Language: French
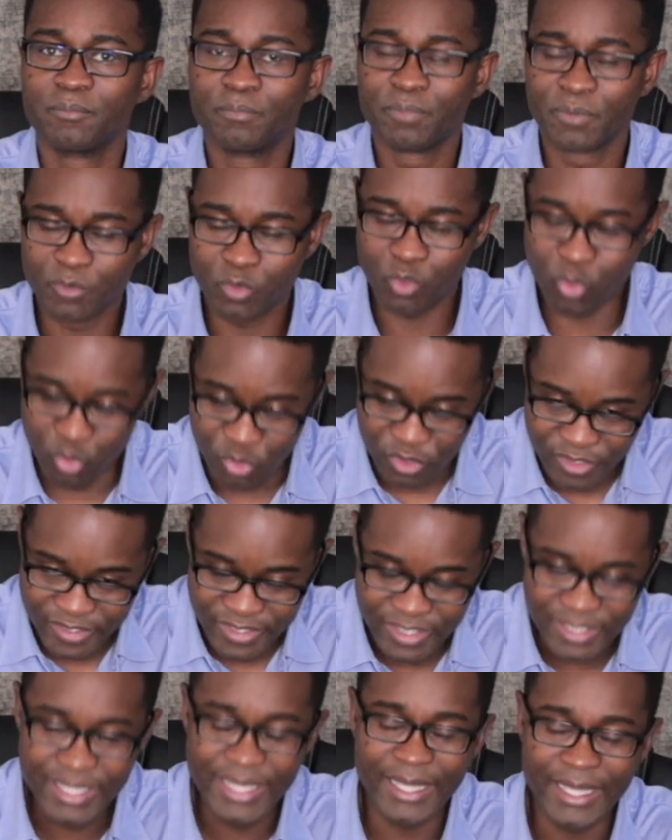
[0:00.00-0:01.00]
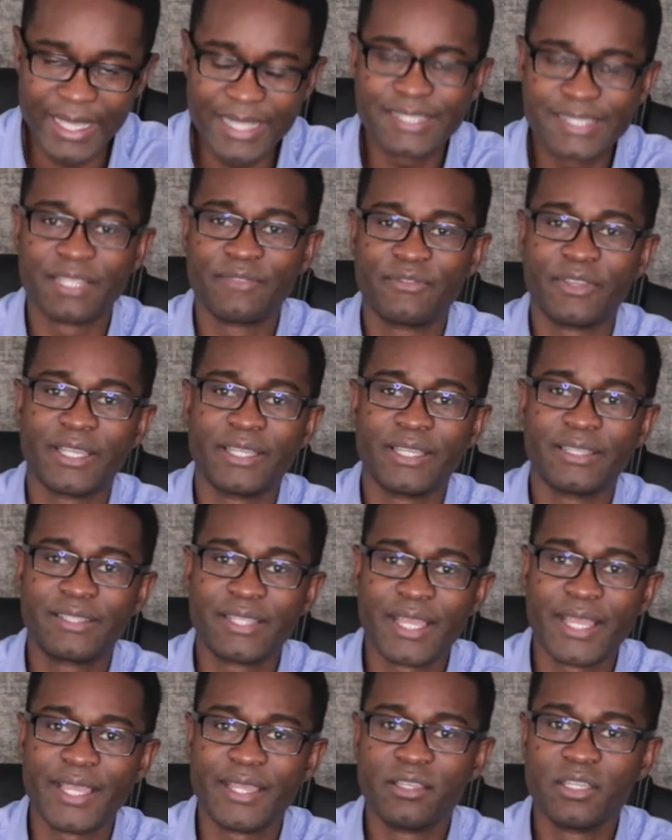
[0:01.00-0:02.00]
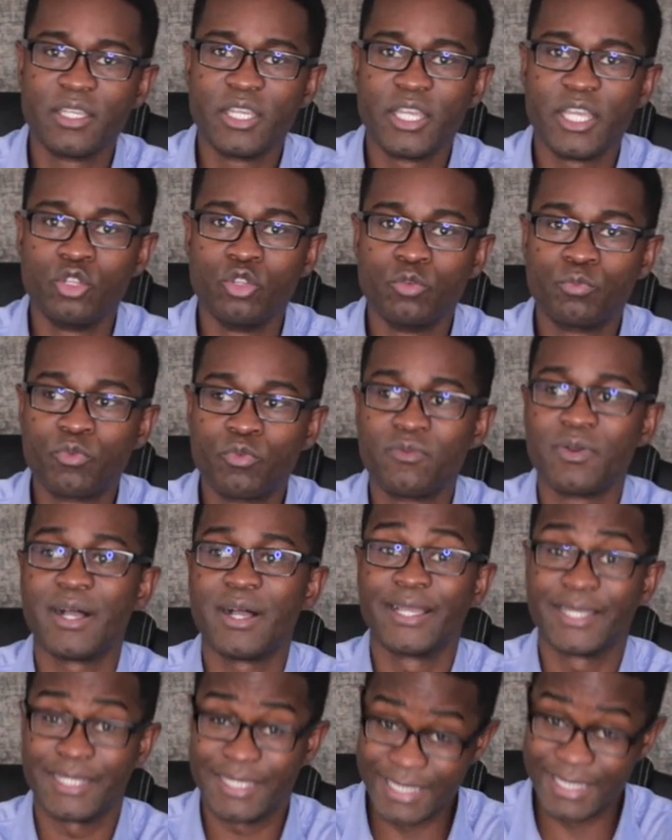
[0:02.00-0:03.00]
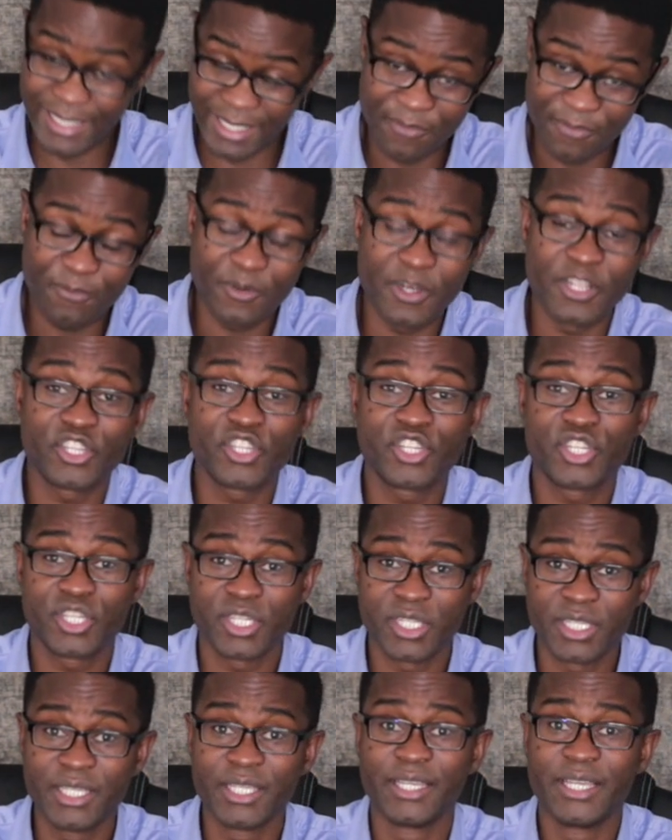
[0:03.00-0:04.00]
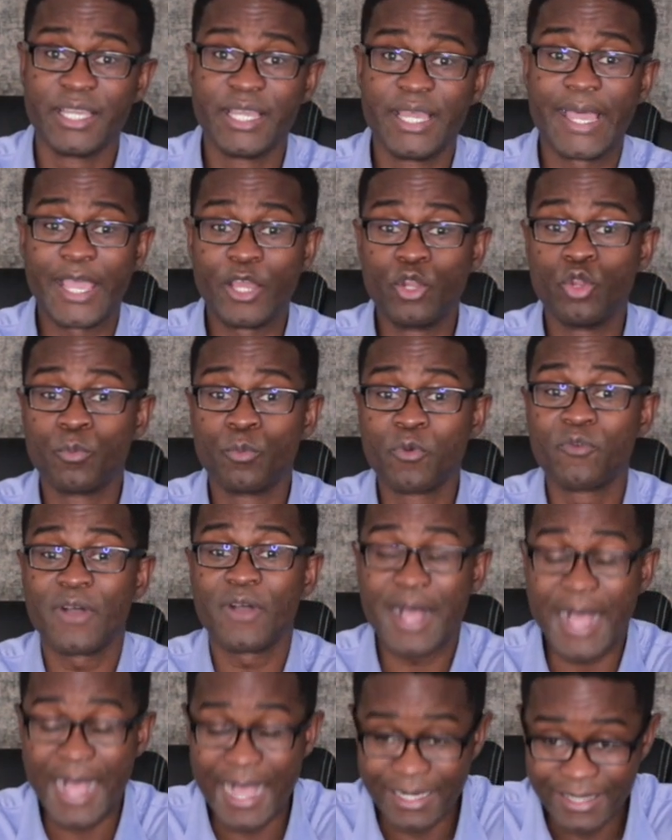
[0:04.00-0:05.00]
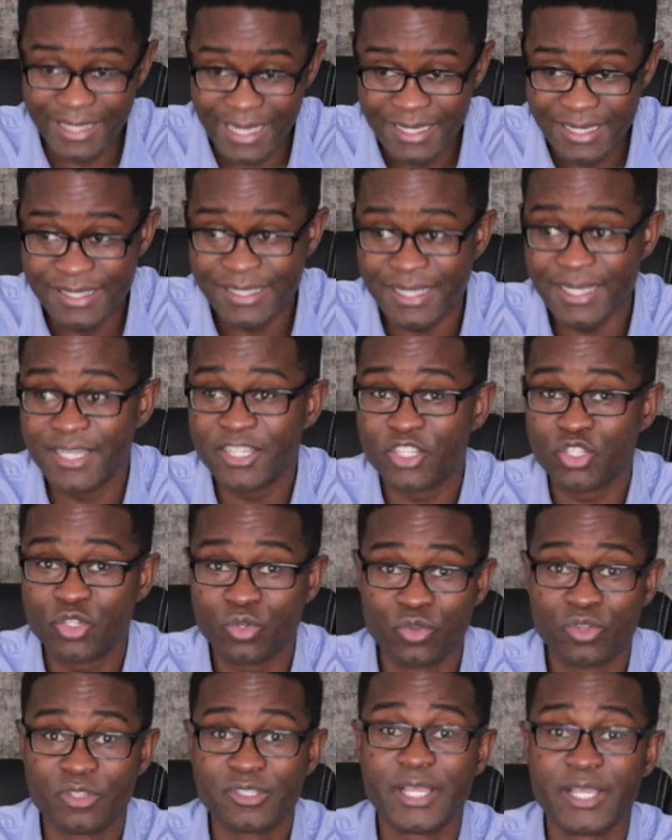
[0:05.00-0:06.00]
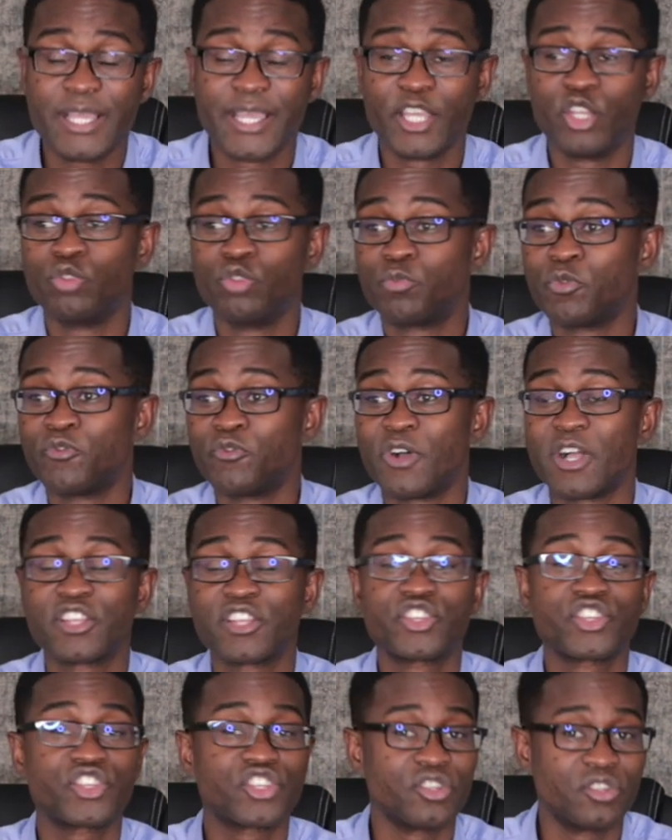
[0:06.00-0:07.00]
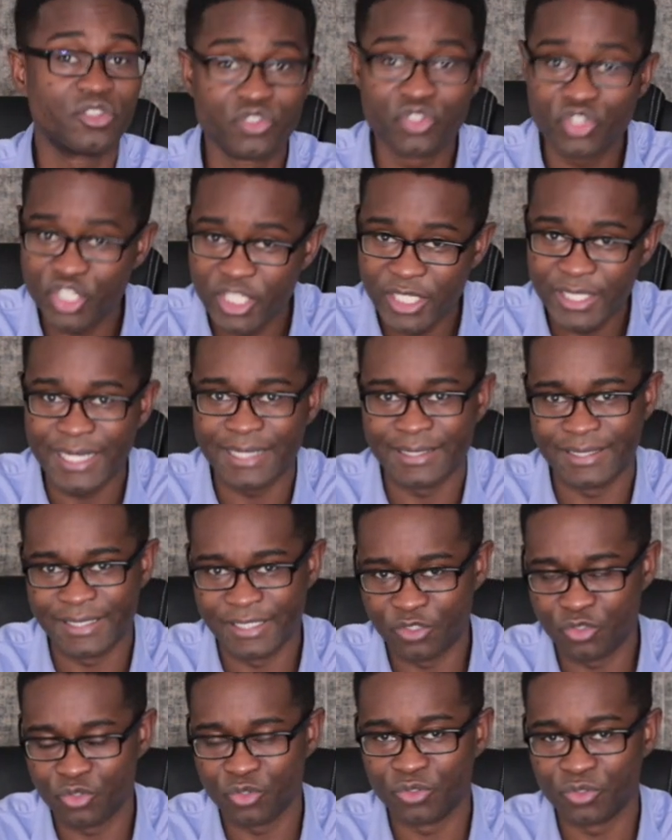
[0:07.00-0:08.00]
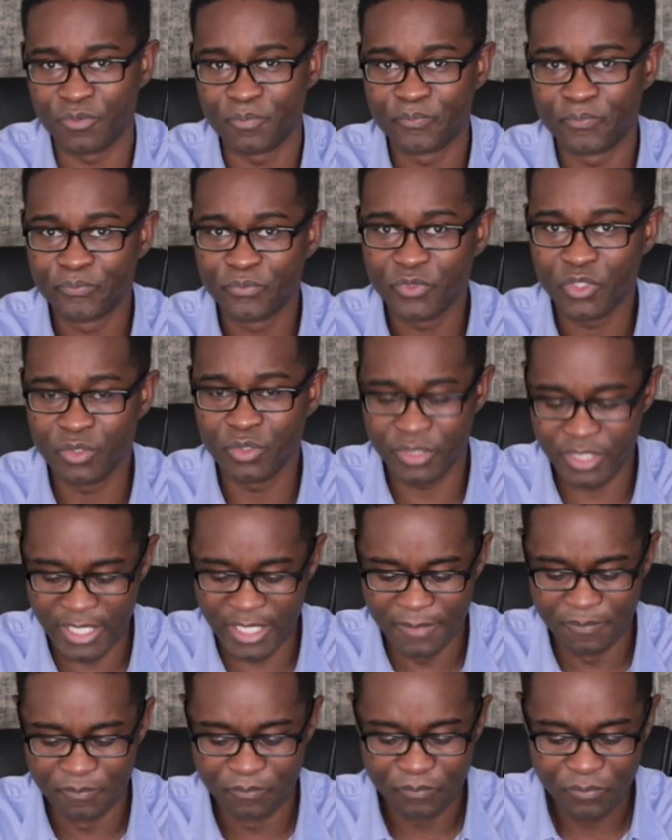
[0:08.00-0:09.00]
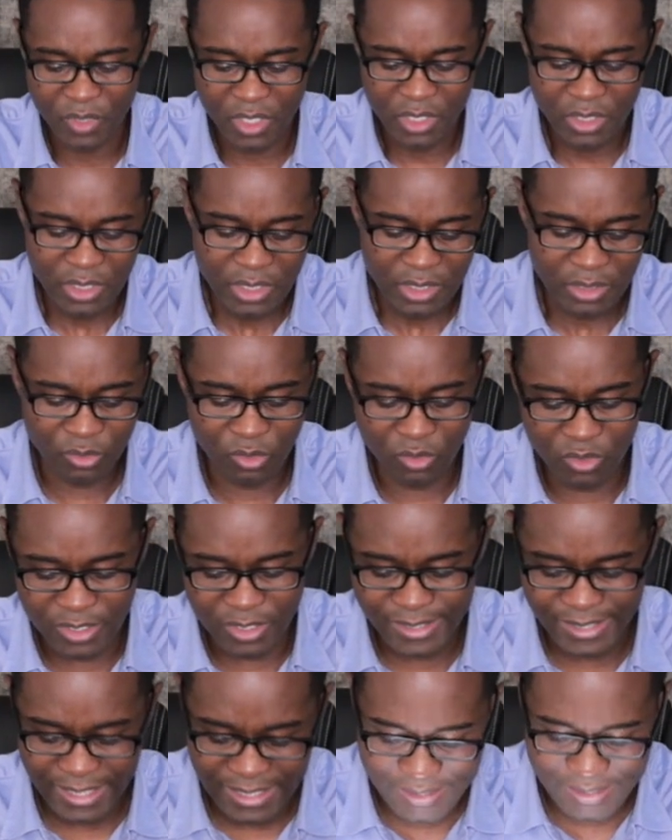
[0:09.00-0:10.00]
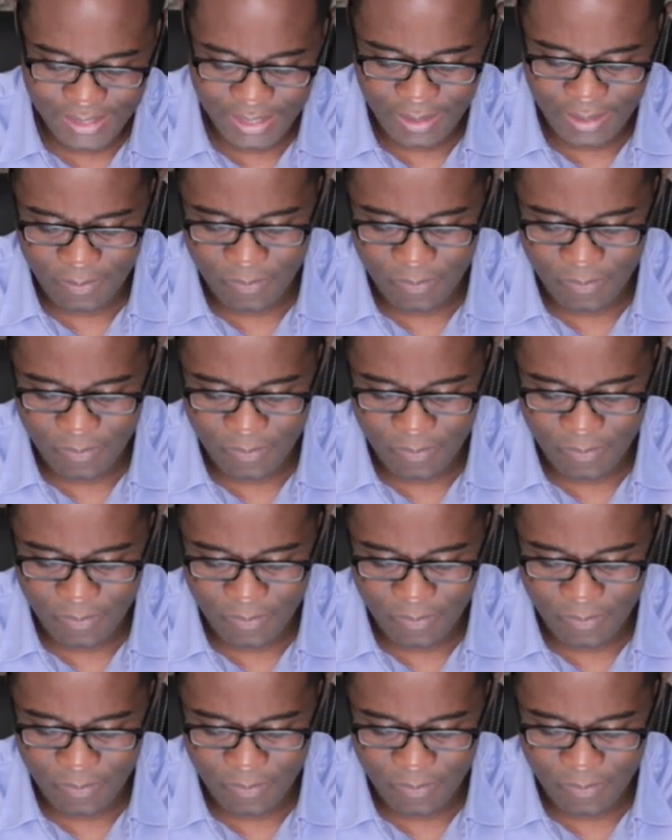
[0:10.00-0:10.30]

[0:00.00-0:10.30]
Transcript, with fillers: considérer cette vérité et de pouvoir y réfléchir et de pouvoir analyser les choses et de pouvoir changer d'attitude. OK Donc ça, c'est